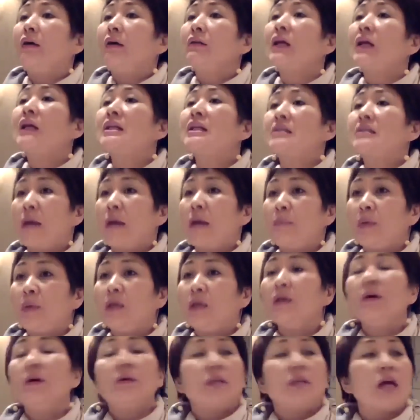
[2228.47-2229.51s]
他的产品，
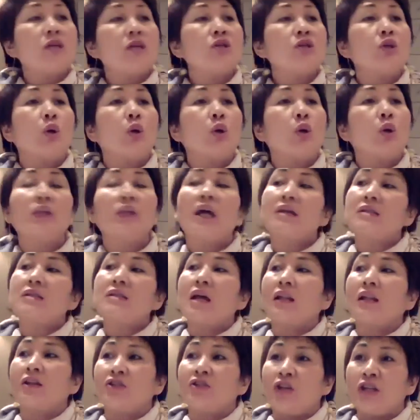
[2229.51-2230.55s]
但是由于他
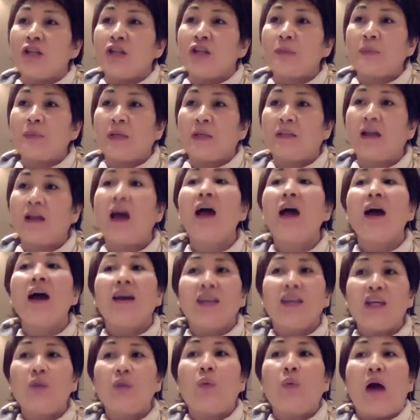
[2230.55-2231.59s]
上了杰斯平台，
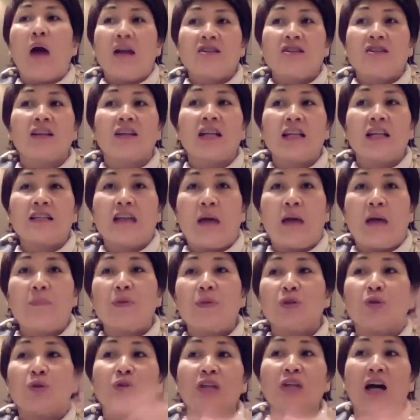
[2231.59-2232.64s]
一晚上他的产
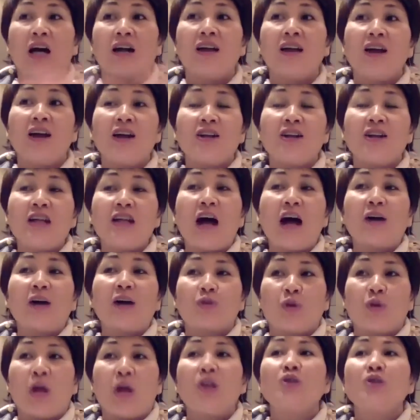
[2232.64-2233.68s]
品就这样让
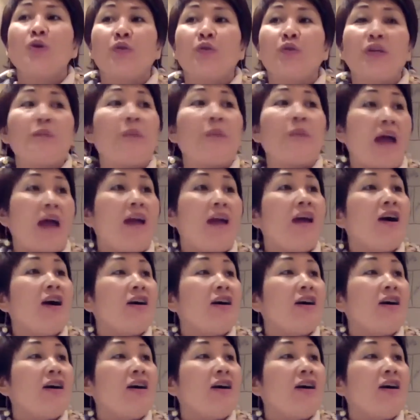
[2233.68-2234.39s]
全球一百